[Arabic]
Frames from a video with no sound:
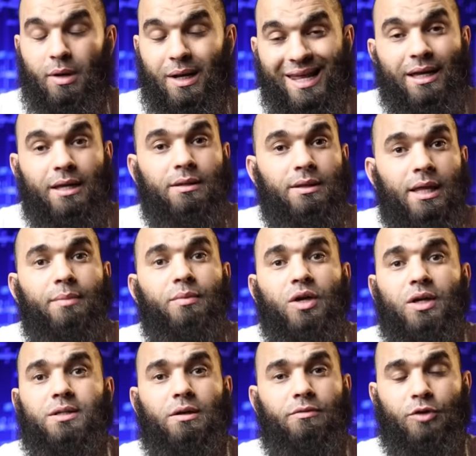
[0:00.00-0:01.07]
لكن ده
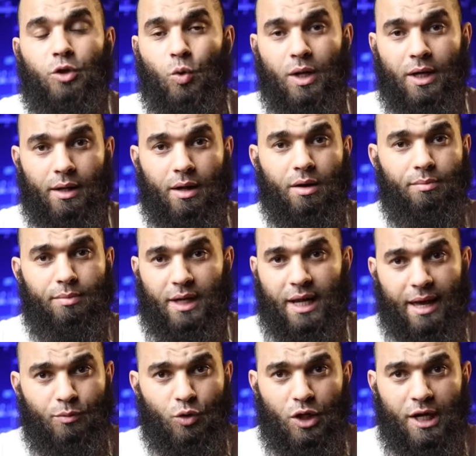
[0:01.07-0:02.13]
بيحصل في دول الغرب
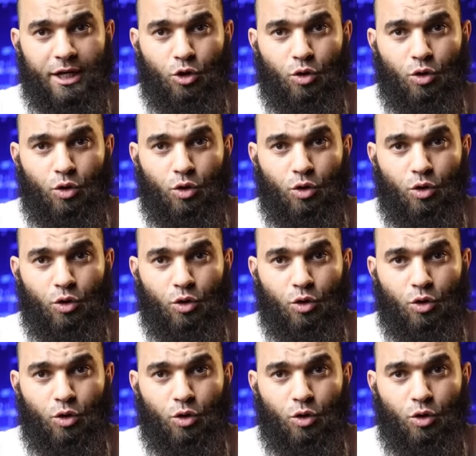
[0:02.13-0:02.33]
الحمد لله